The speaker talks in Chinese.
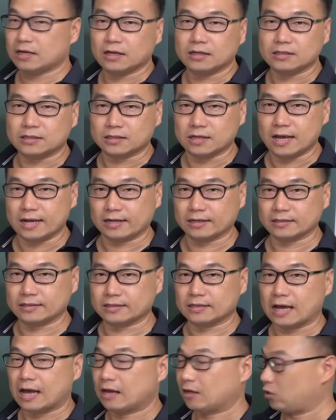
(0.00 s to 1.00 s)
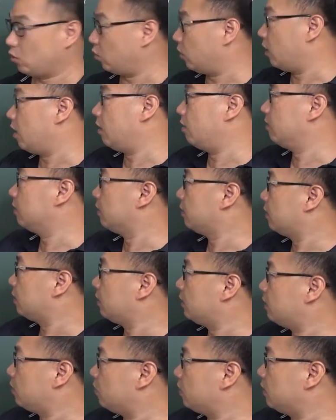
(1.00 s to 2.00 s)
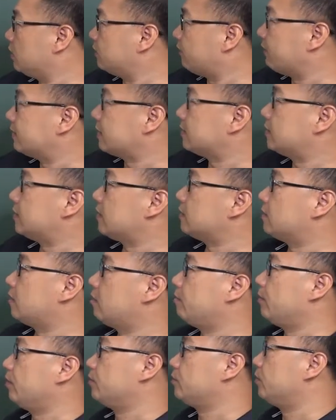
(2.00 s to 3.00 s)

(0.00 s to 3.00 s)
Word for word: 二 十二 x 啊？有了哈， 六的二次方是三十六没有